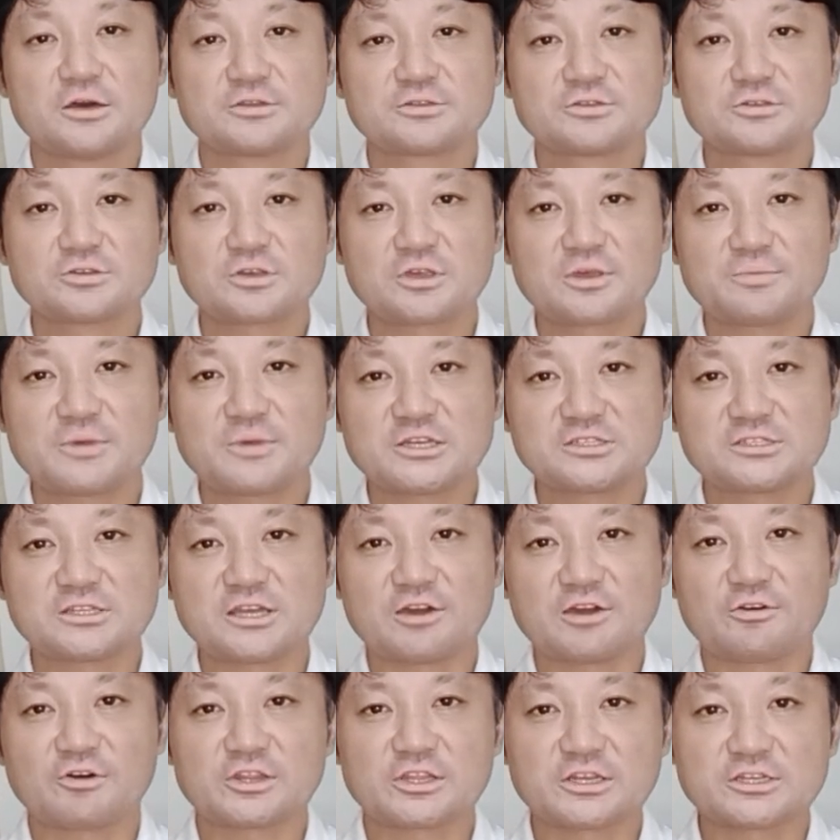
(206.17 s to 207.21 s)
続きまし
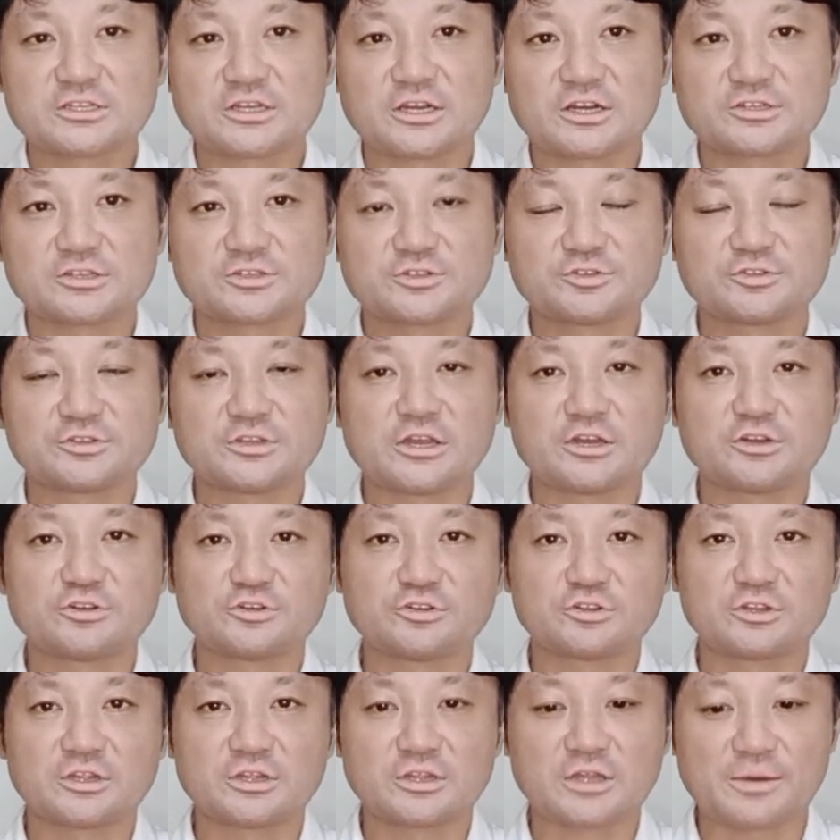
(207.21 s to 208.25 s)
て、私が住んでい
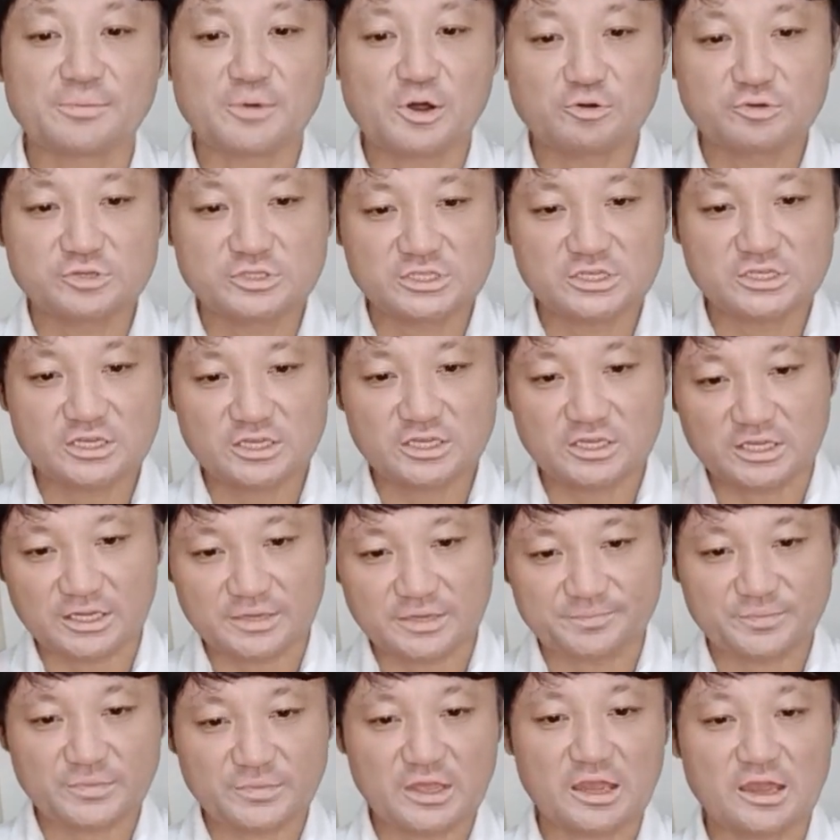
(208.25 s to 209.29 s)
るダバオ地
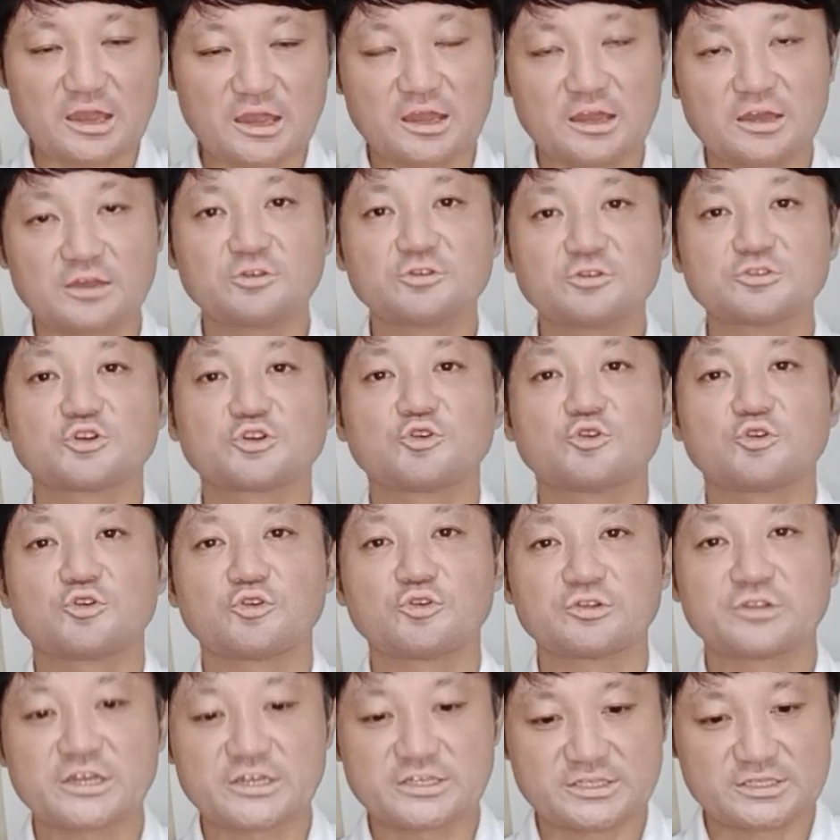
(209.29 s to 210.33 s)
域の情
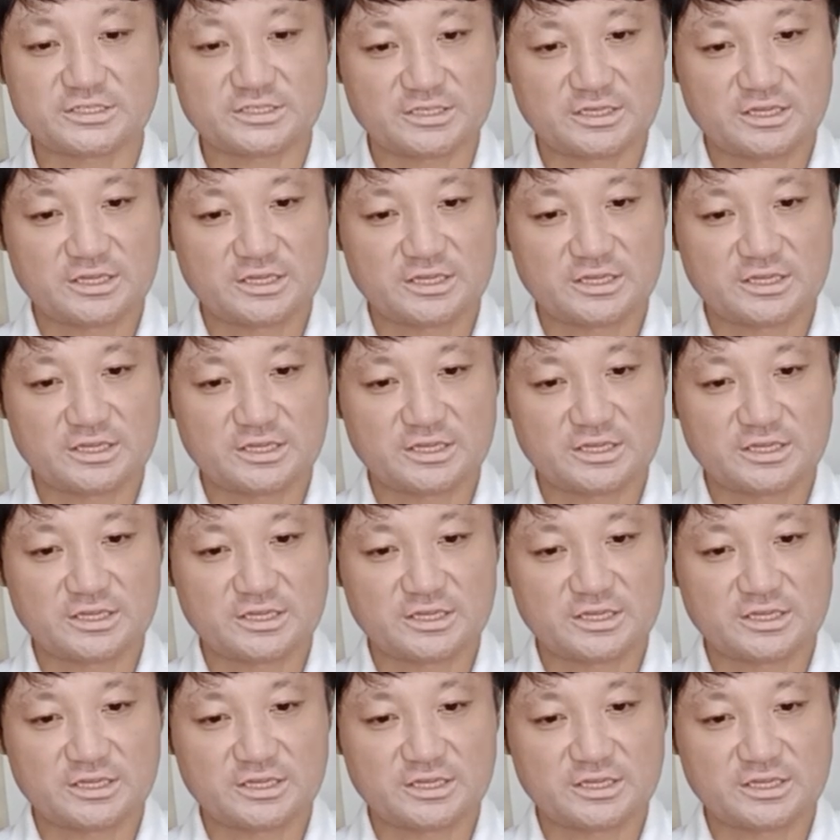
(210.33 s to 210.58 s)
報です。